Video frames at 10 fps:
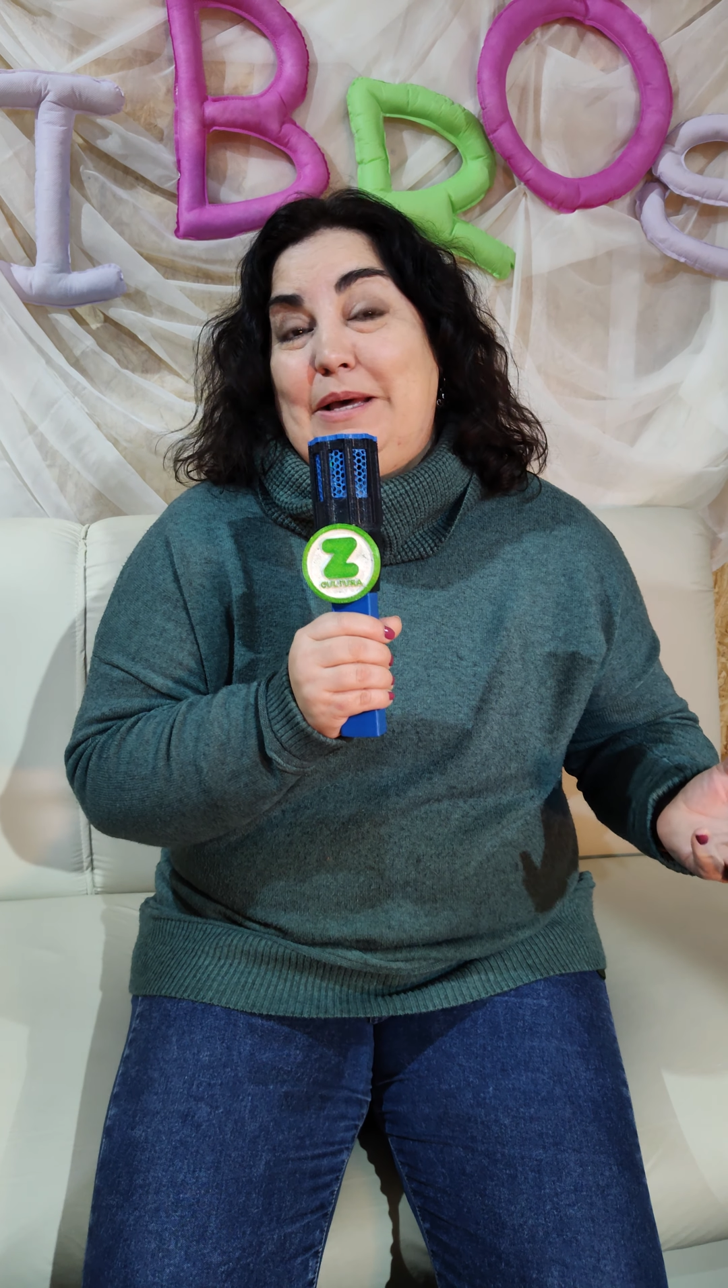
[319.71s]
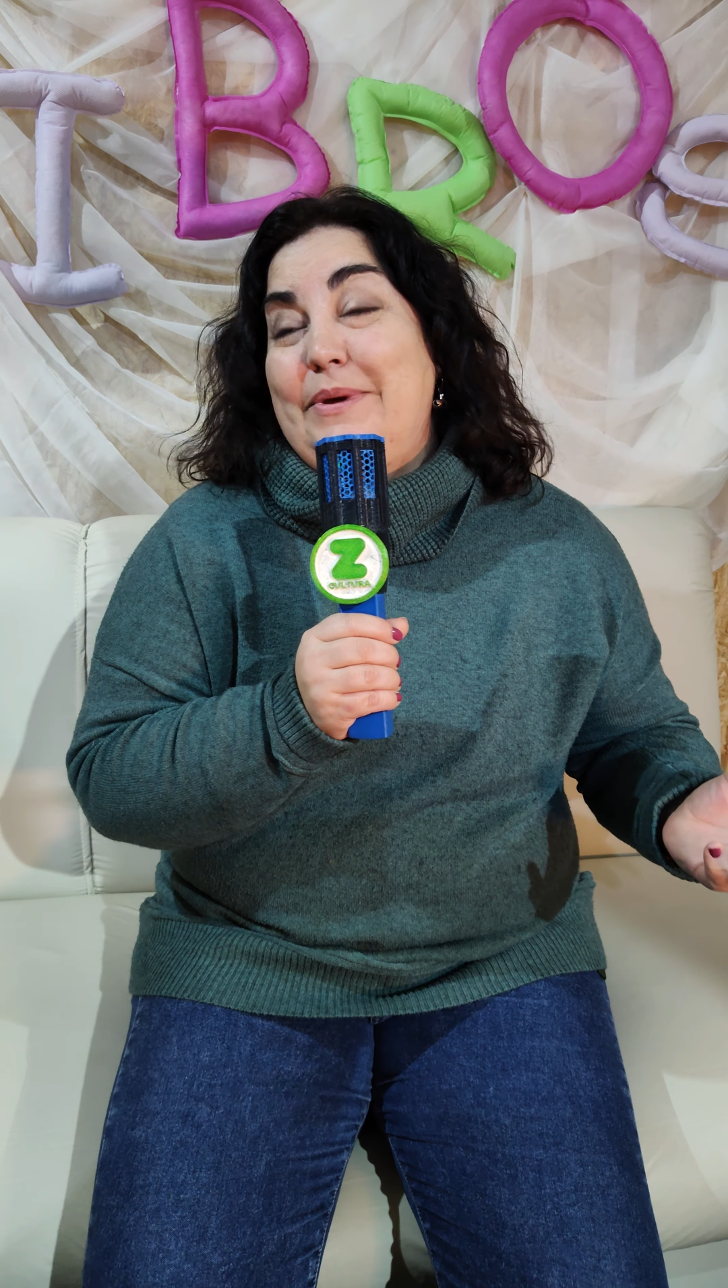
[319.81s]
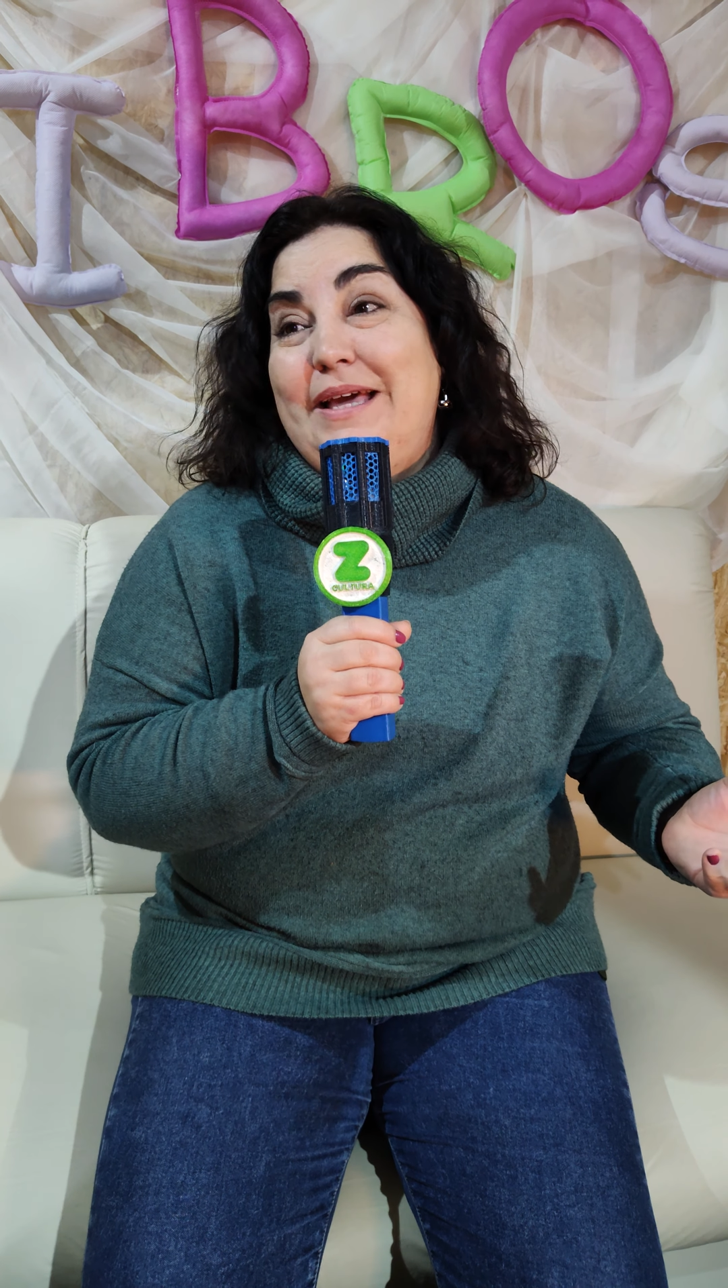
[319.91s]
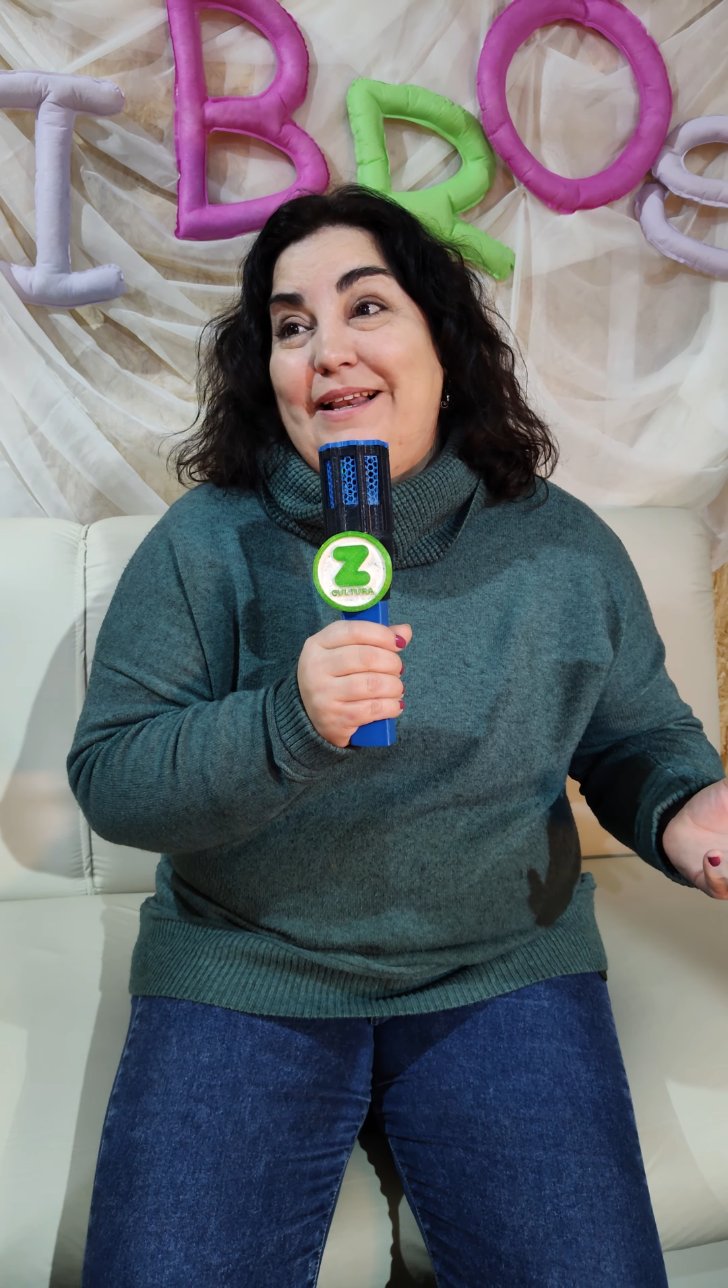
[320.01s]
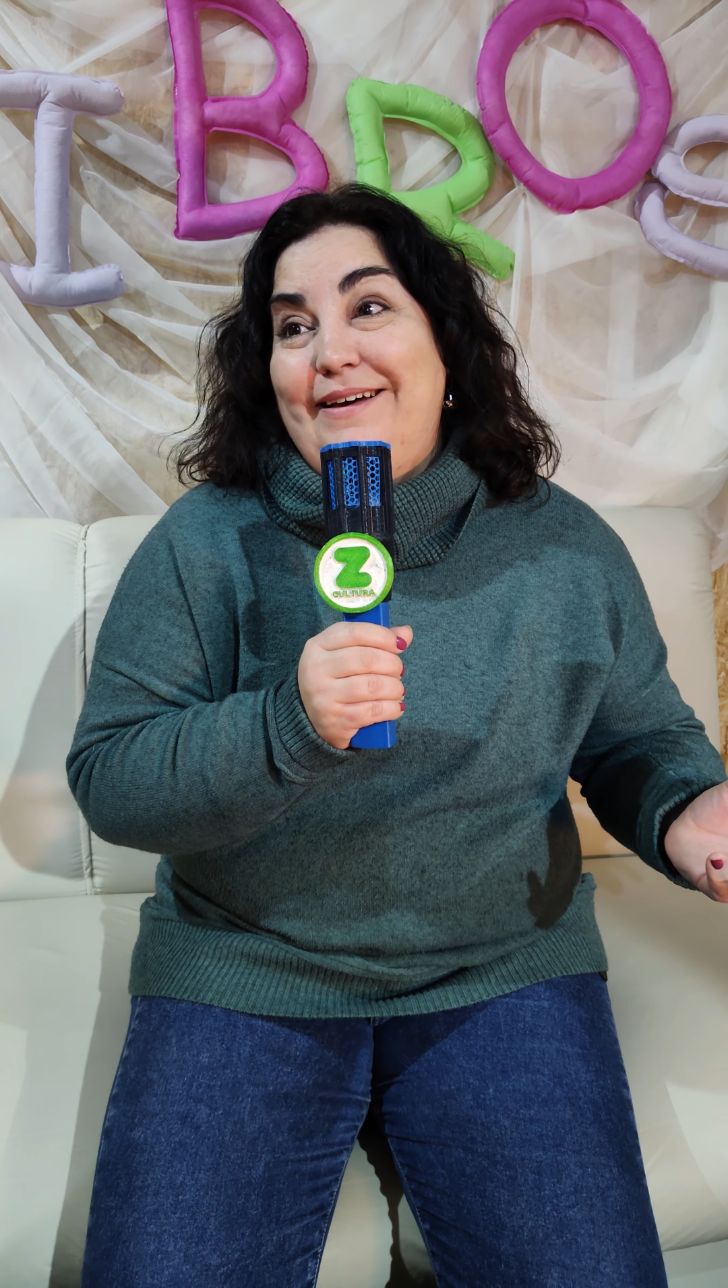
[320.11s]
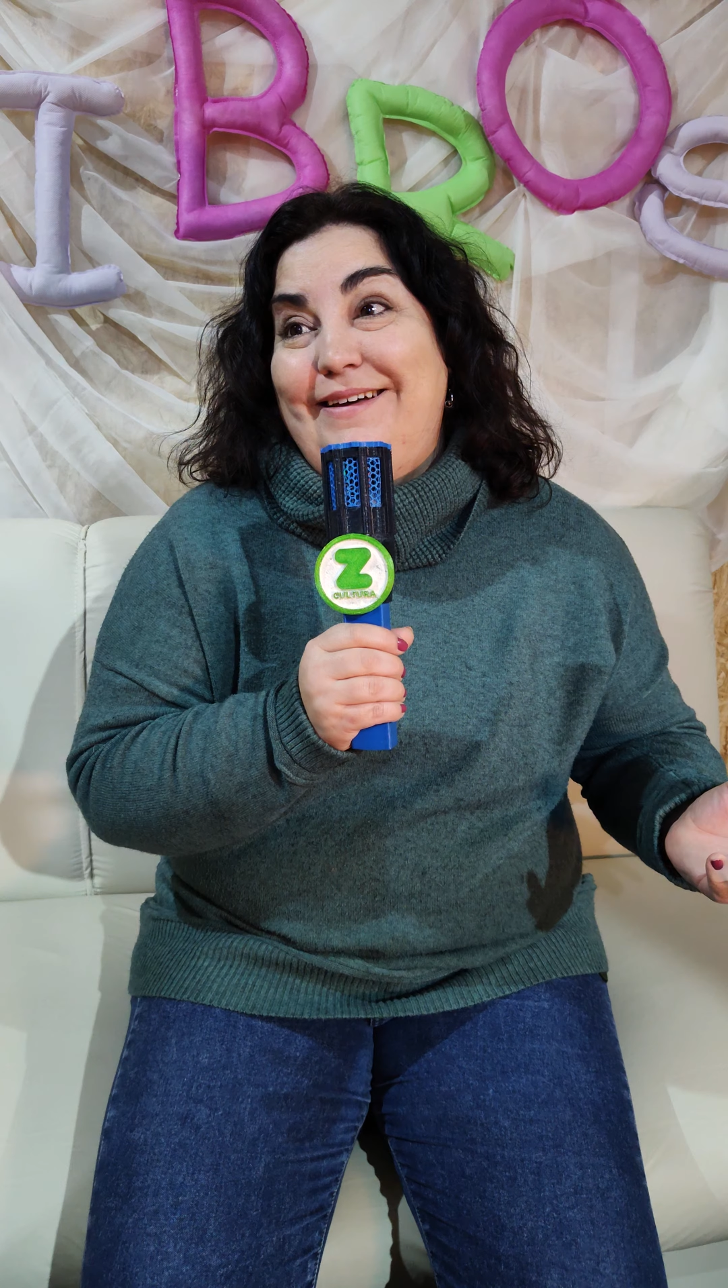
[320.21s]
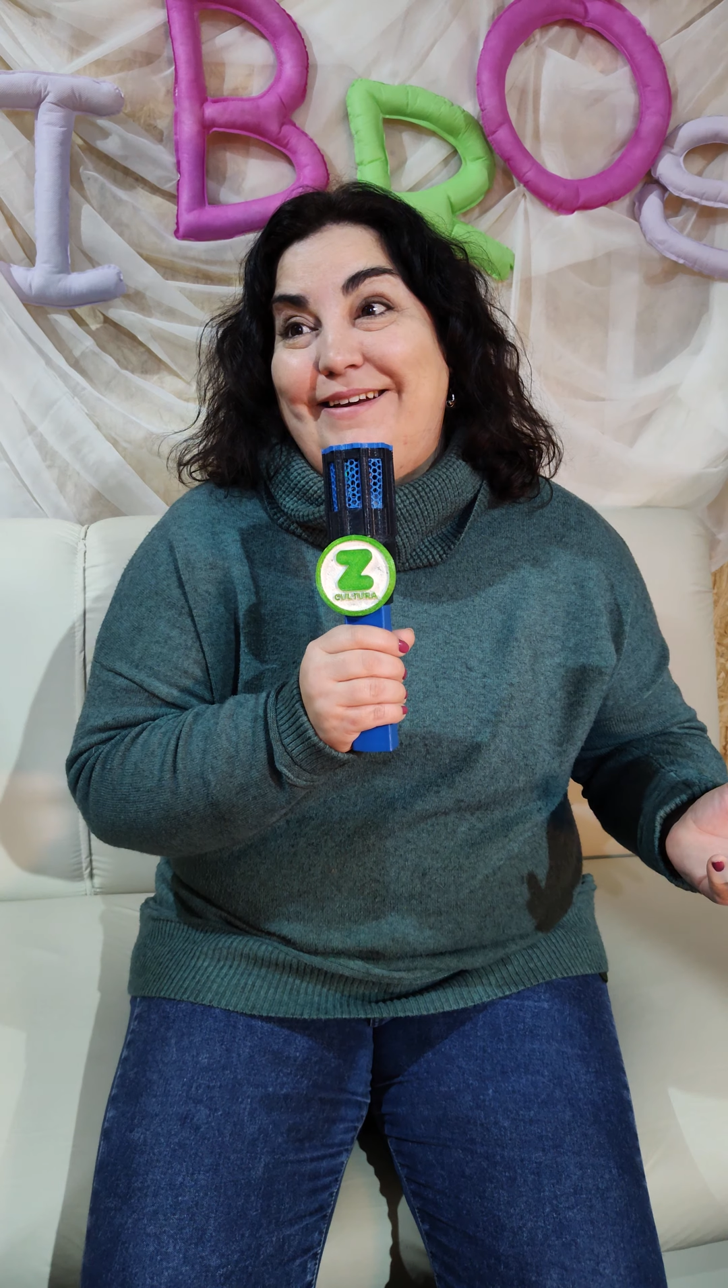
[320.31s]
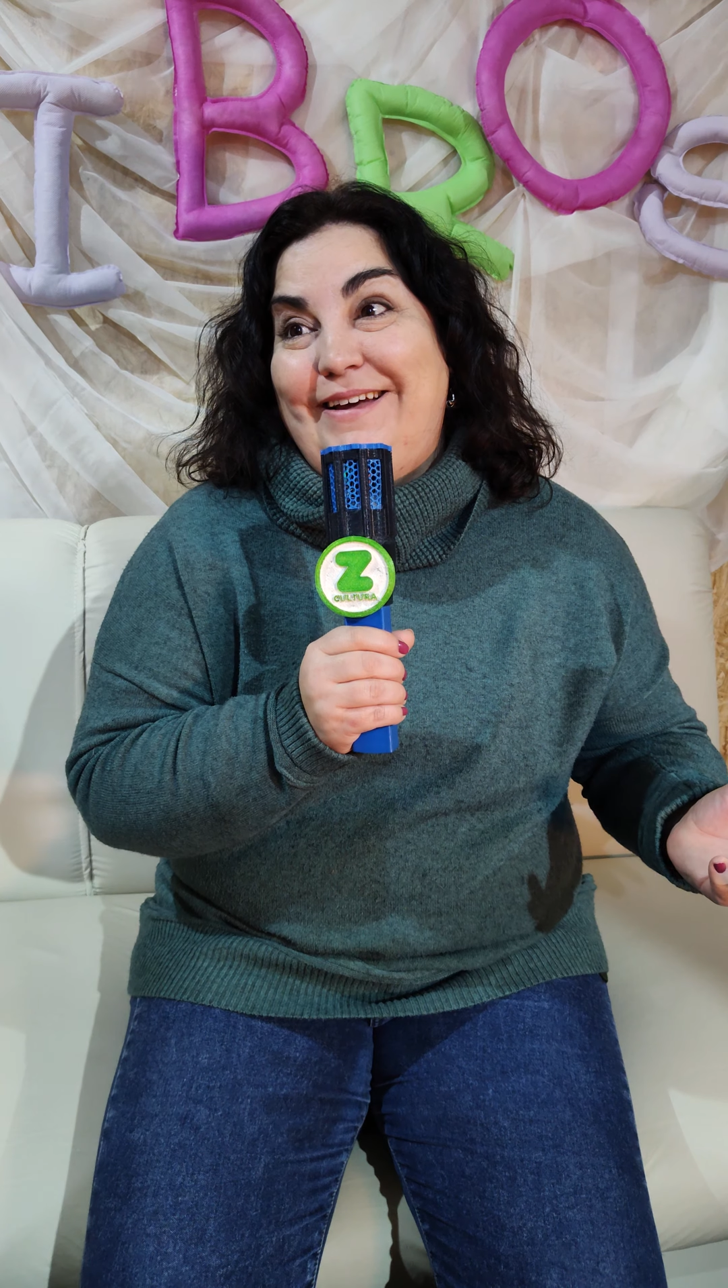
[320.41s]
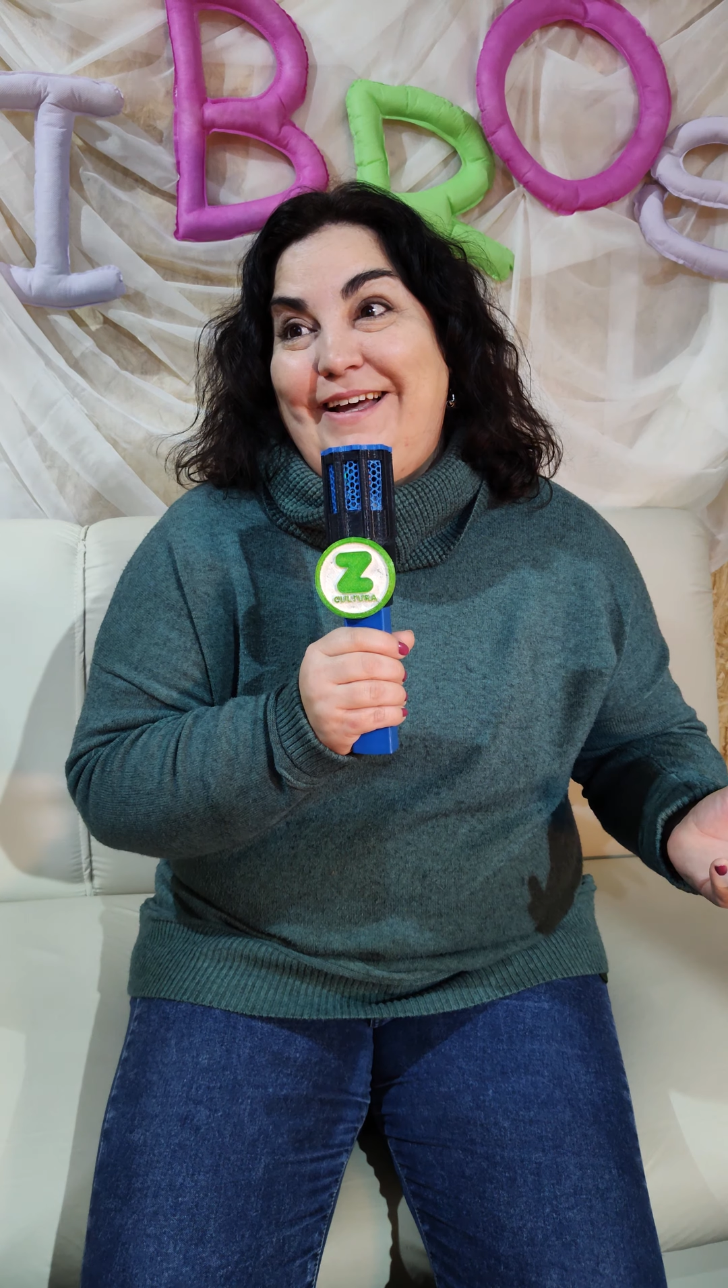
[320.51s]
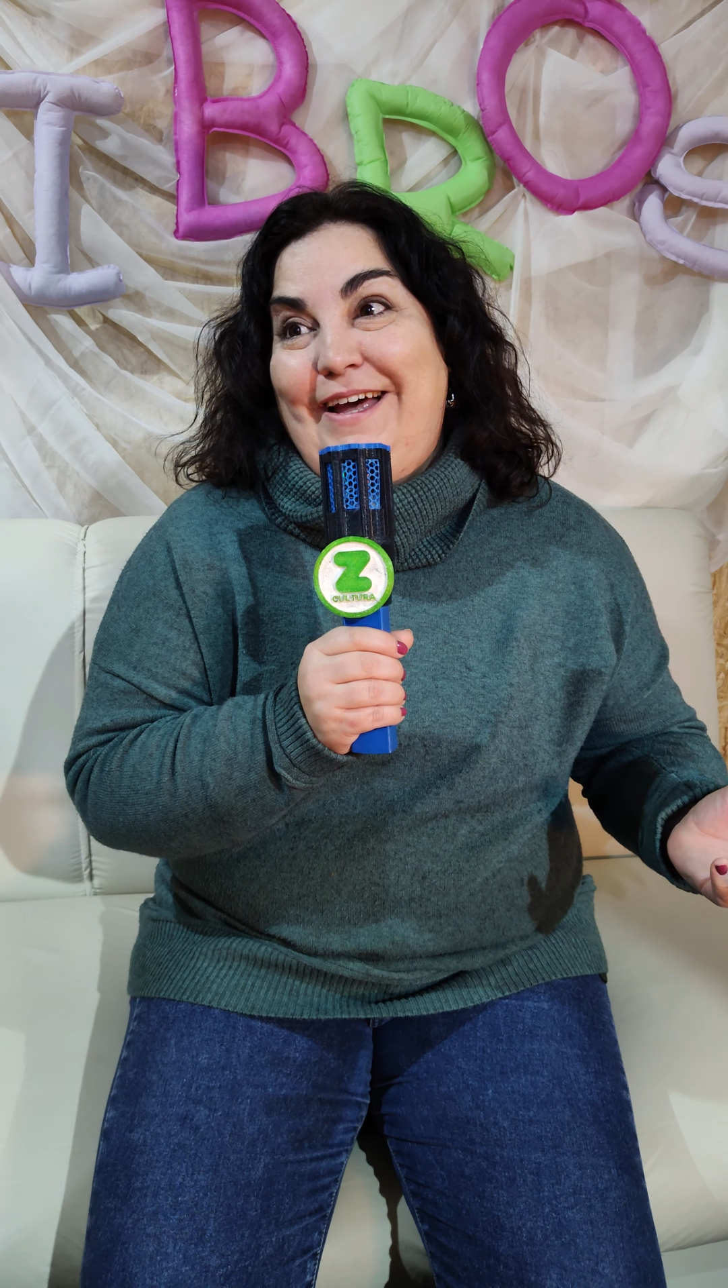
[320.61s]
sabía
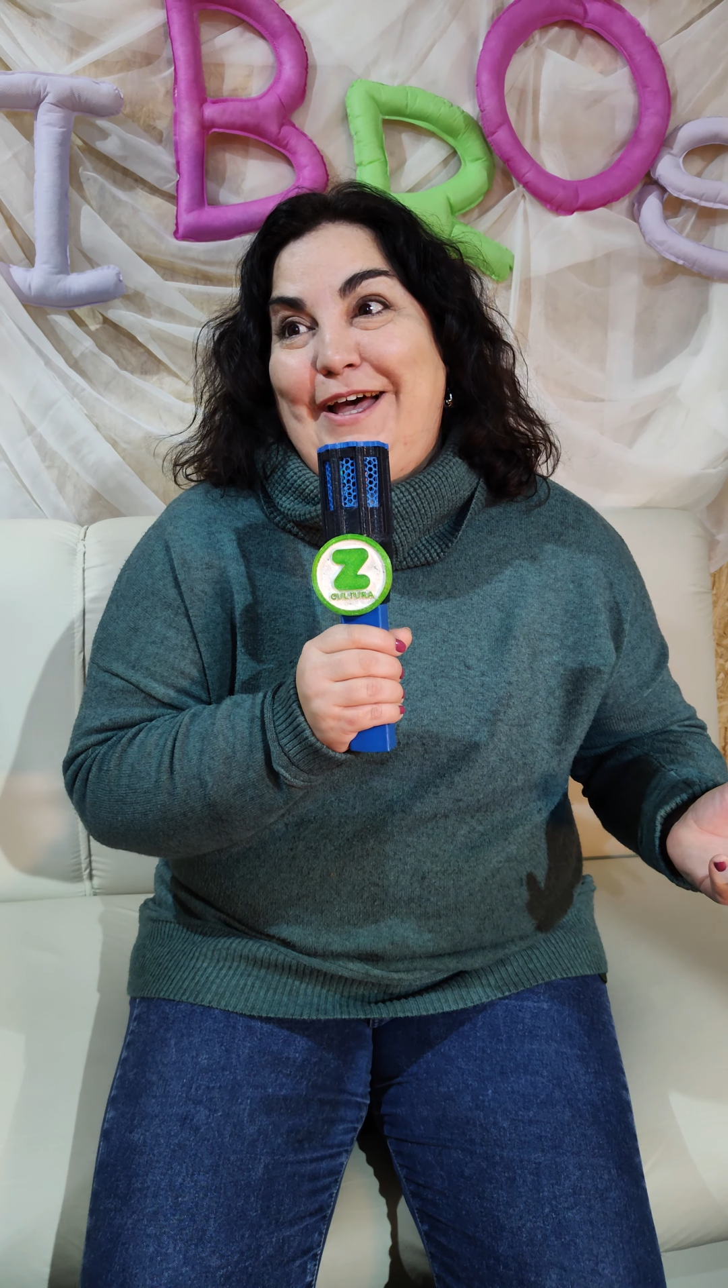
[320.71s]
leer